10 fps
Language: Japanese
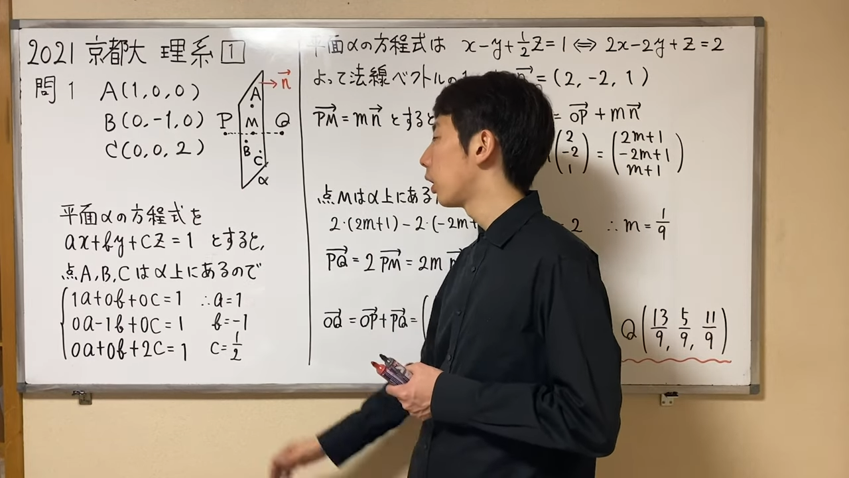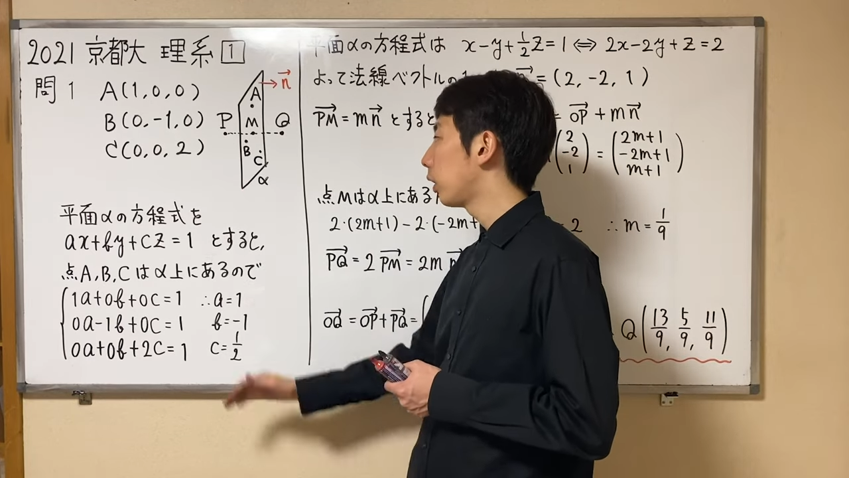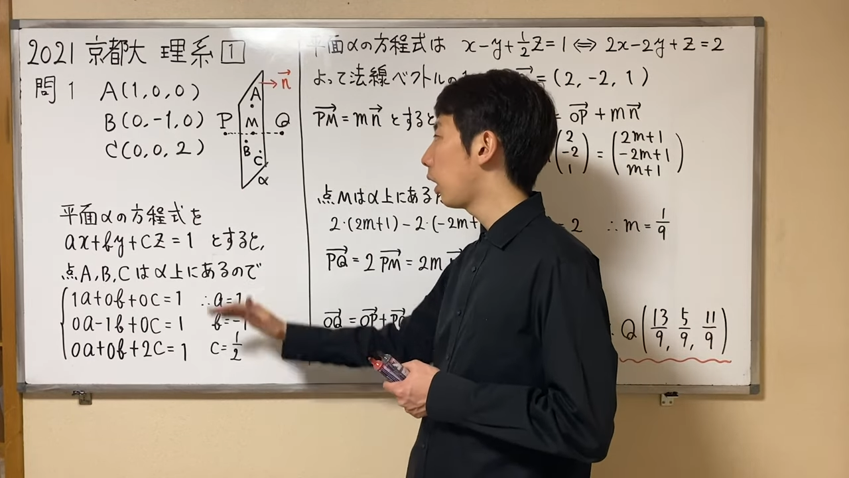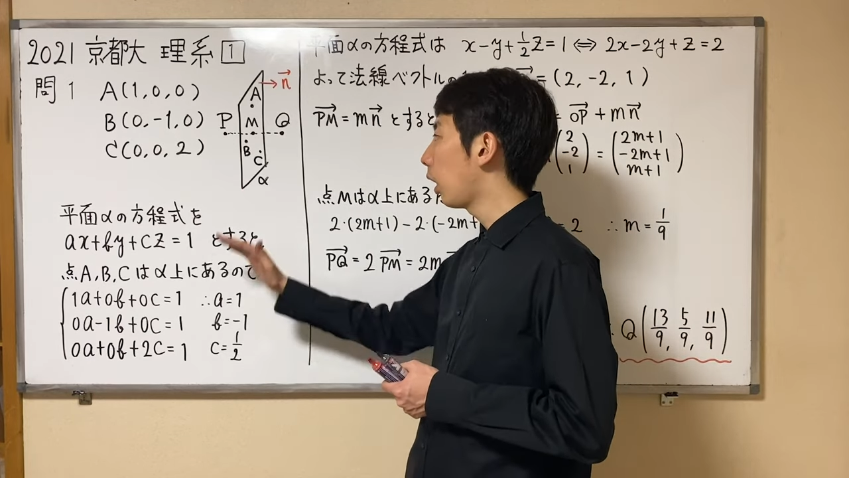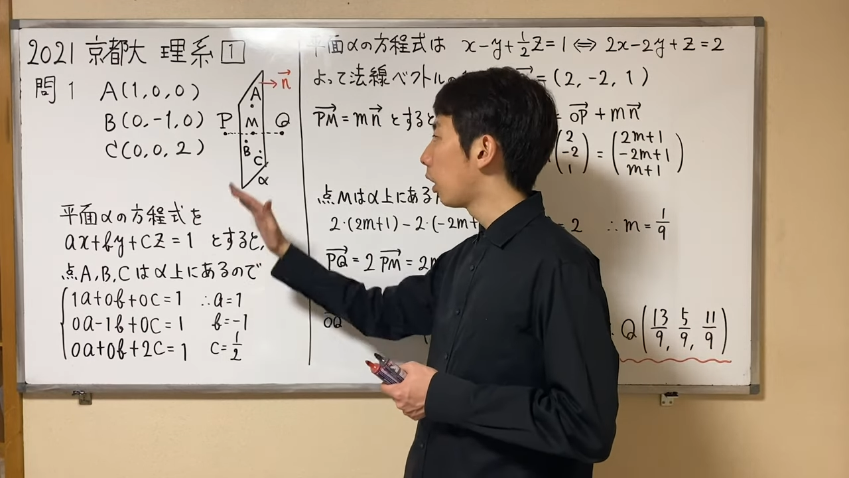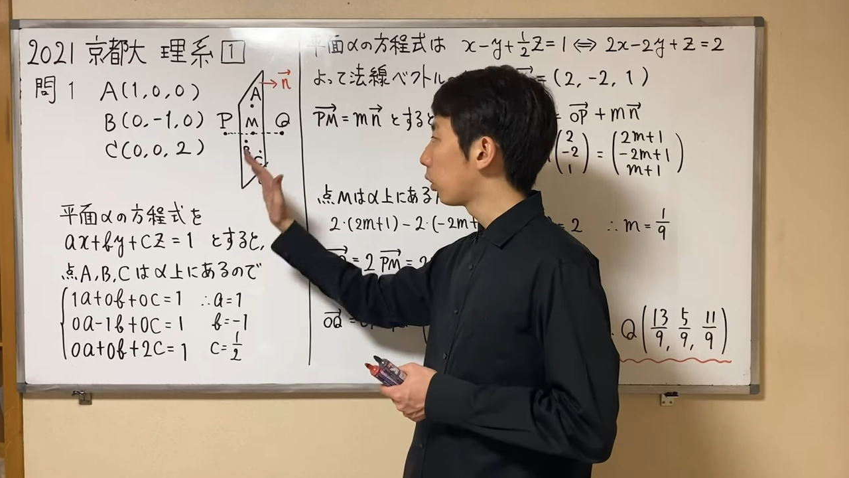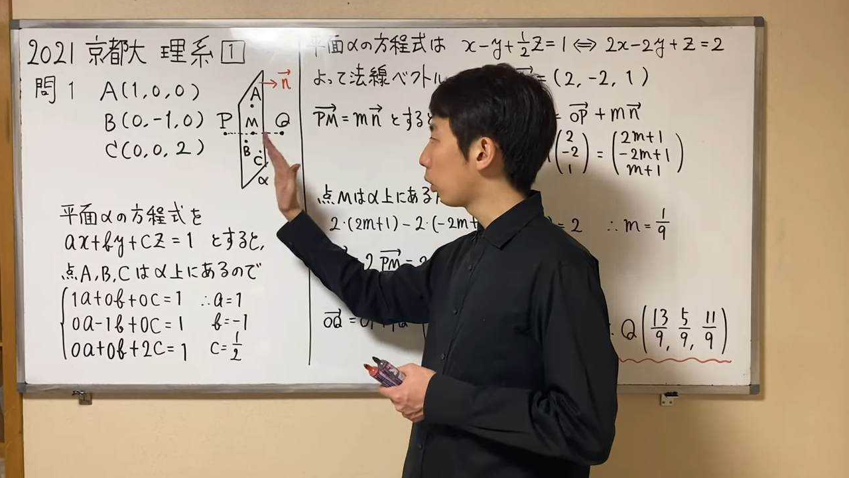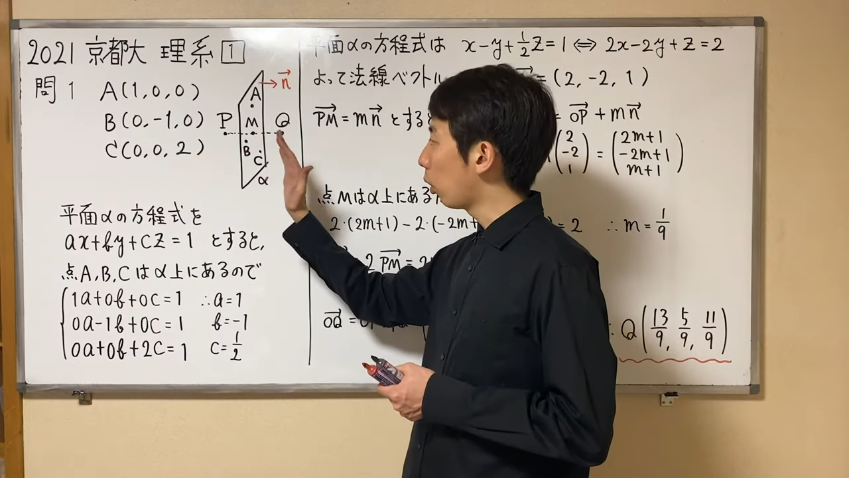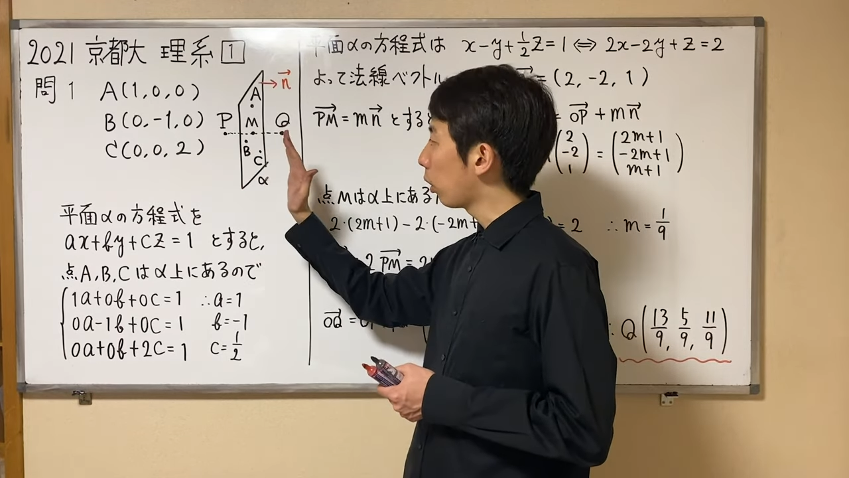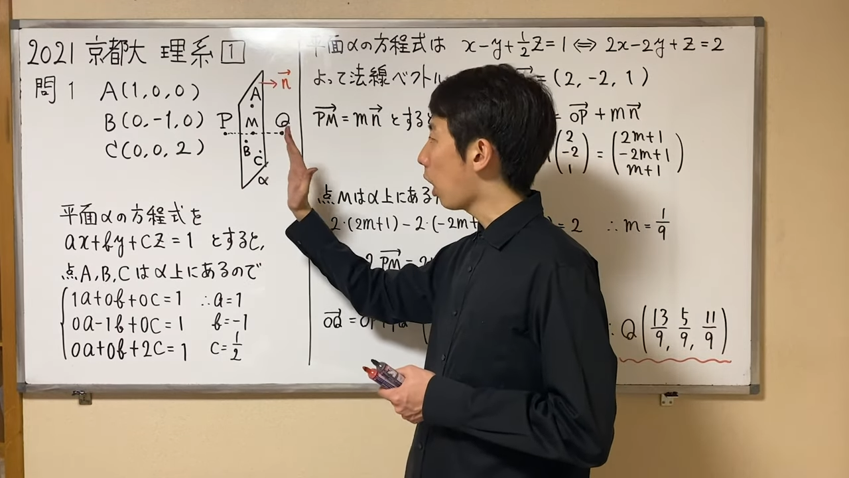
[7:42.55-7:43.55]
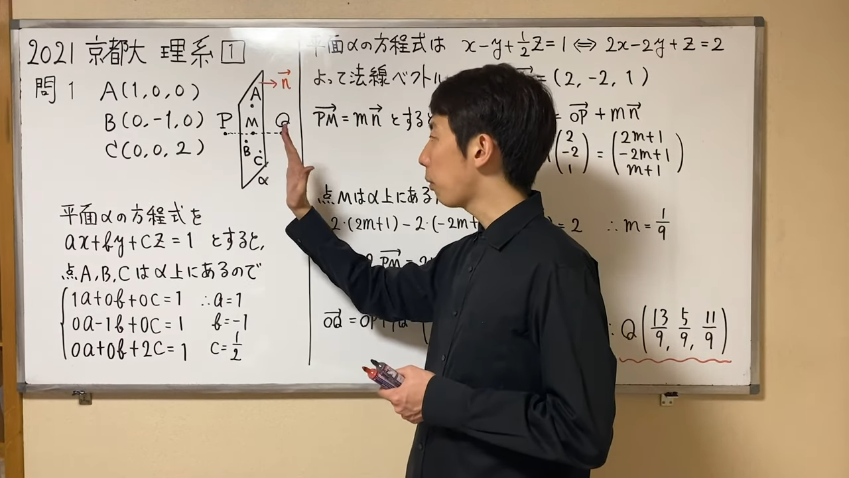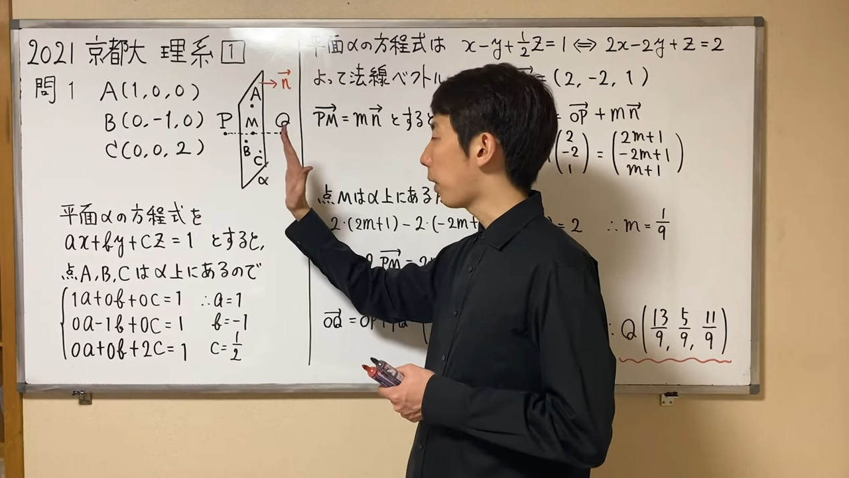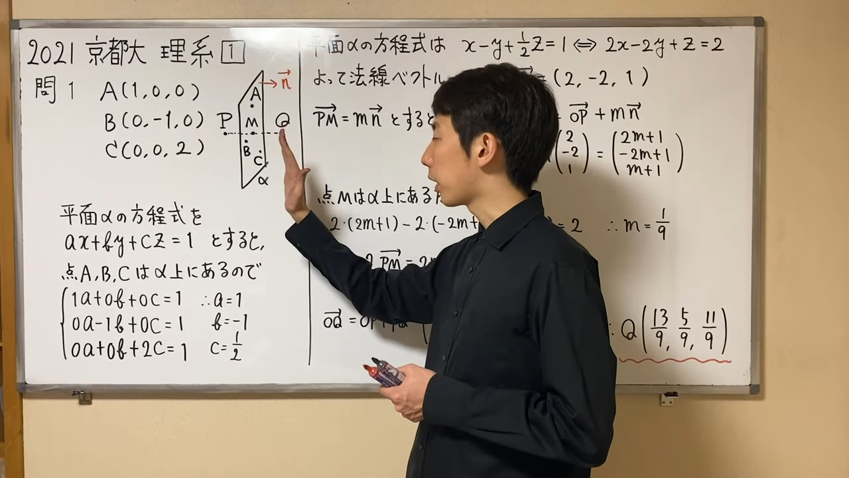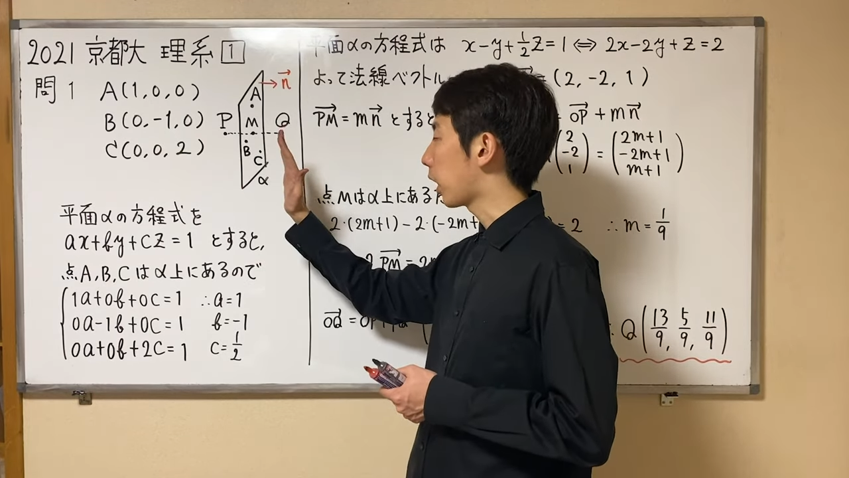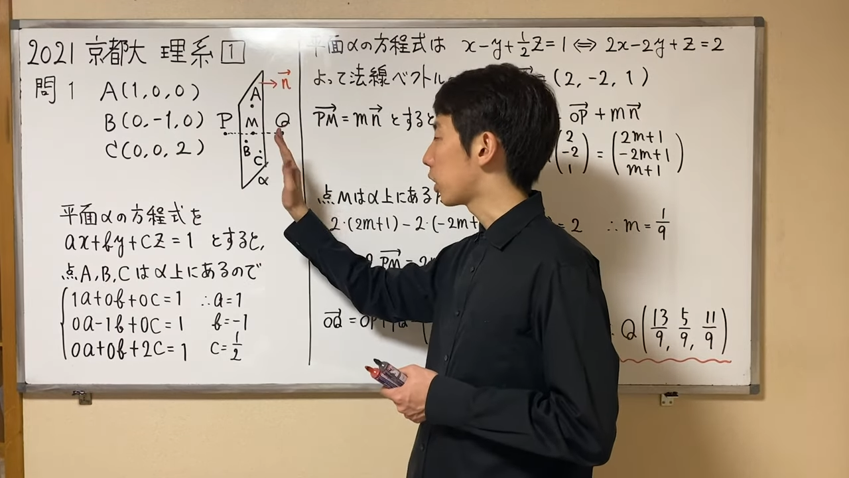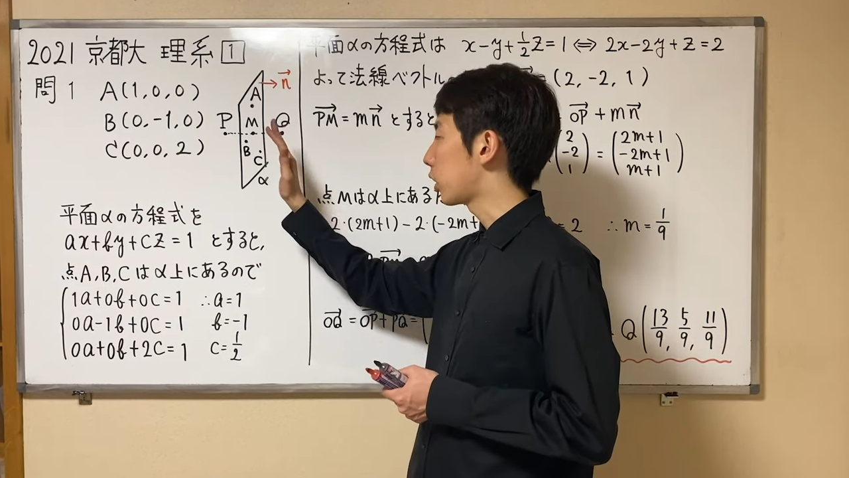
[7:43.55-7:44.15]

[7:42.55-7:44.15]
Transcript: で、その α に関